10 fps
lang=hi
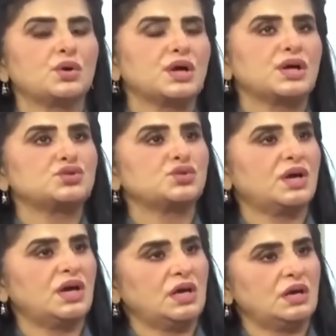और जो
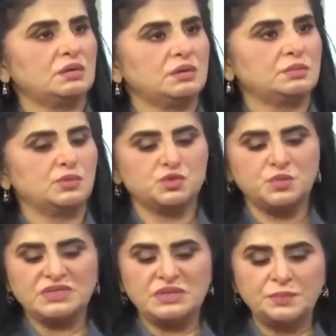है
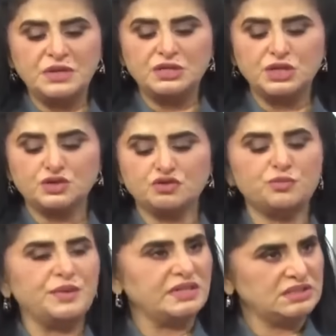उसमें सबकी डेट ऑफ
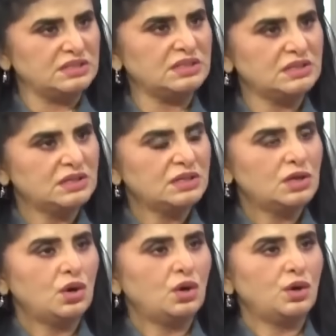बर्थ थी
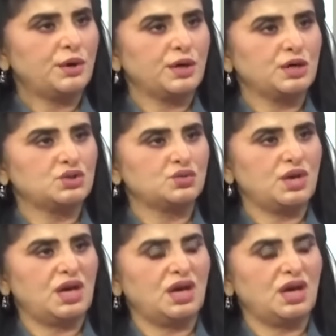और जो